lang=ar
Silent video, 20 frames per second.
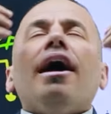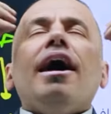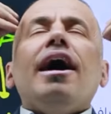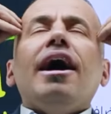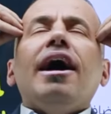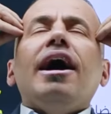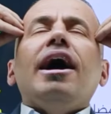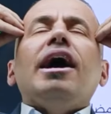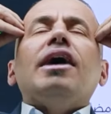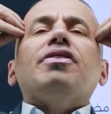
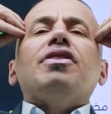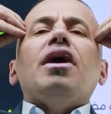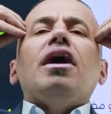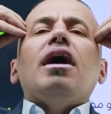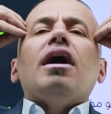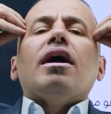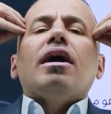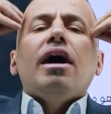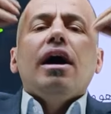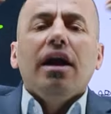
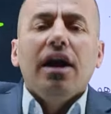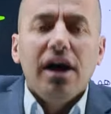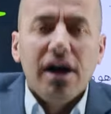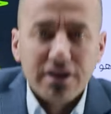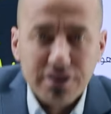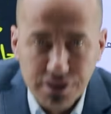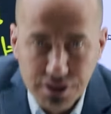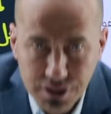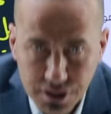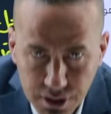هذا
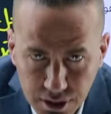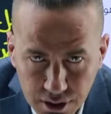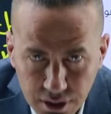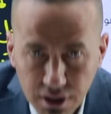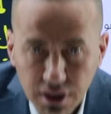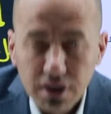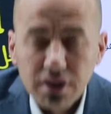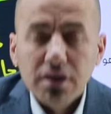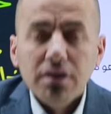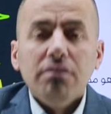غلط
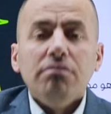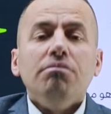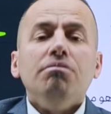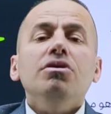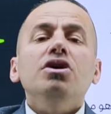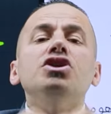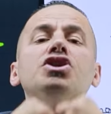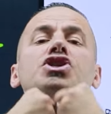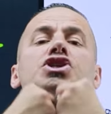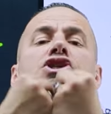
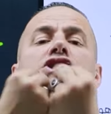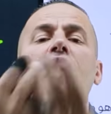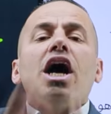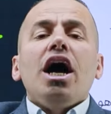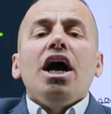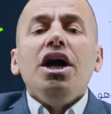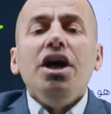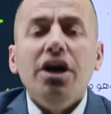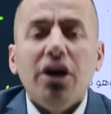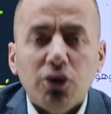مش
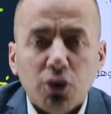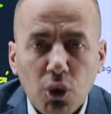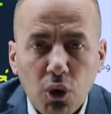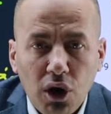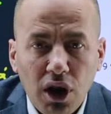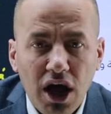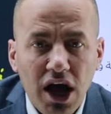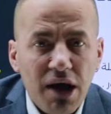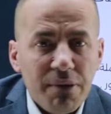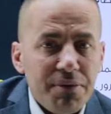صح يا
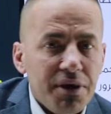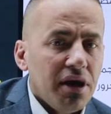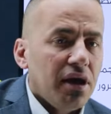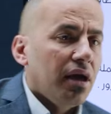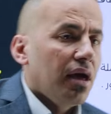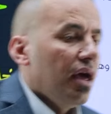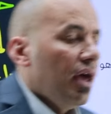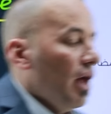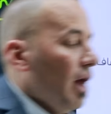طلابي